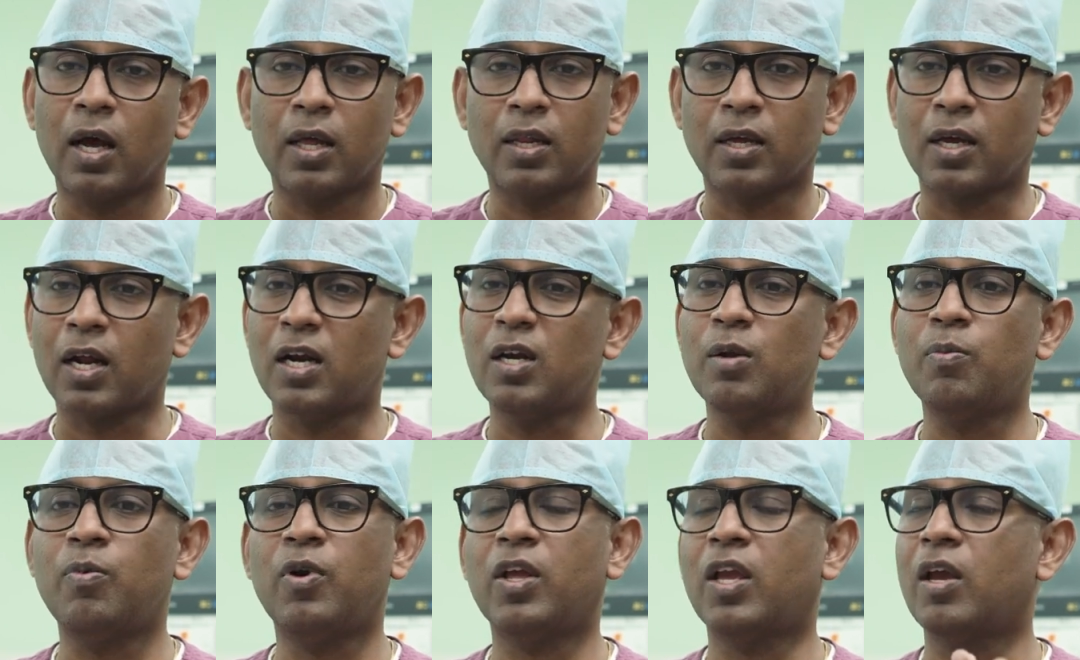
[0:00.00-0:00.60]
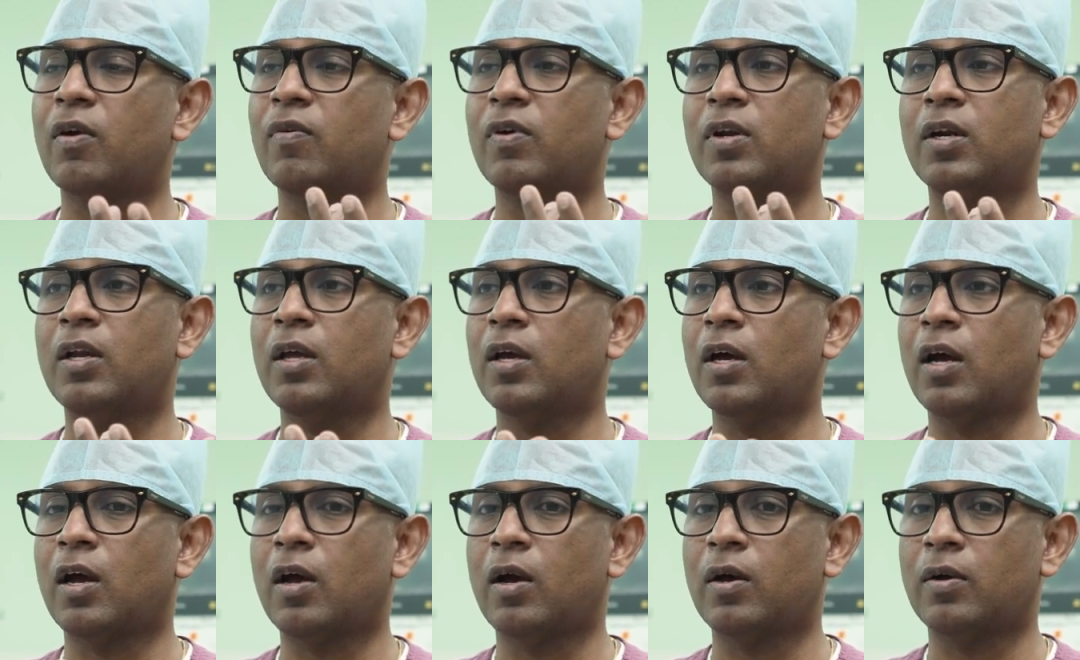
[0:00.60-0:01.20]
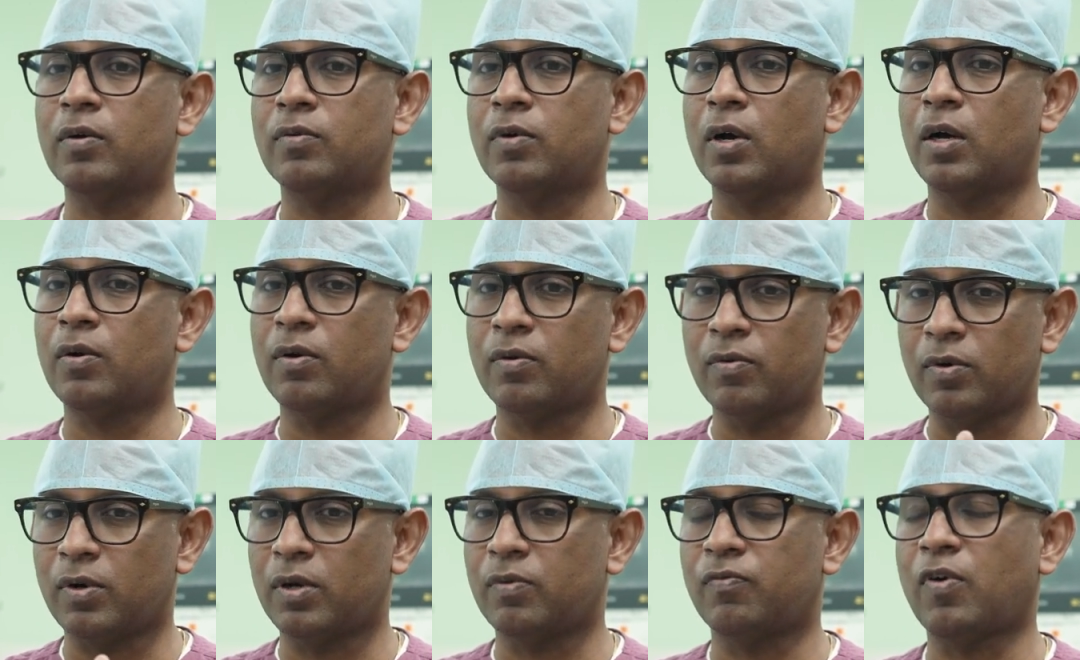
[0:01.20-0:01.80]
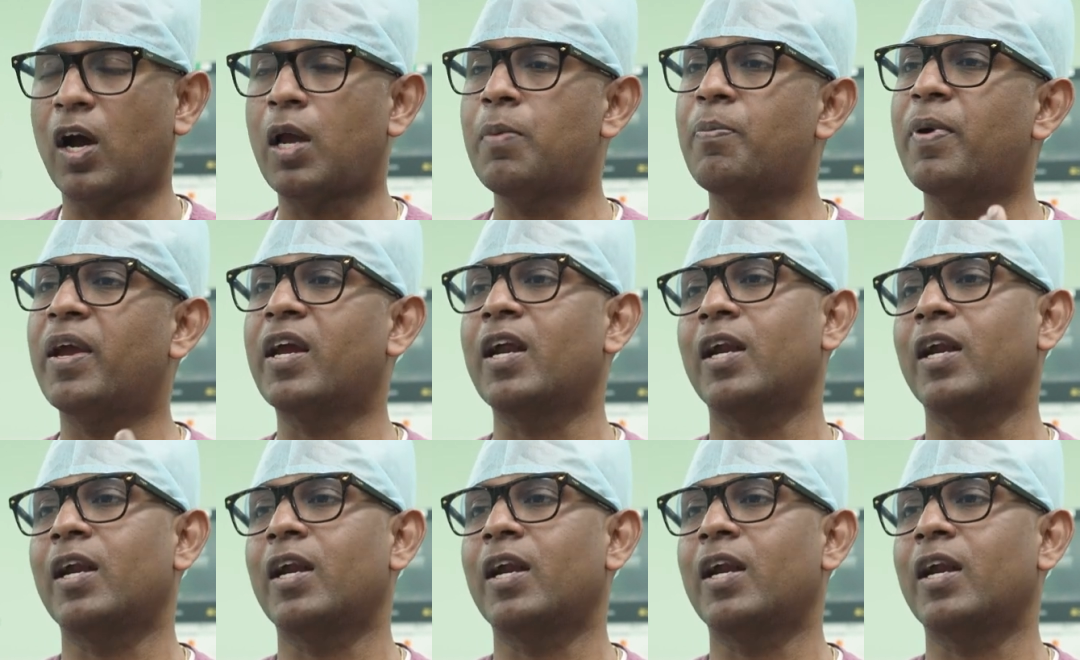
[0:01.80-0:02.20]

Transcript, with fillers: அதை கண்டுபிடிக்க வேண்டிய வாய்ப்பே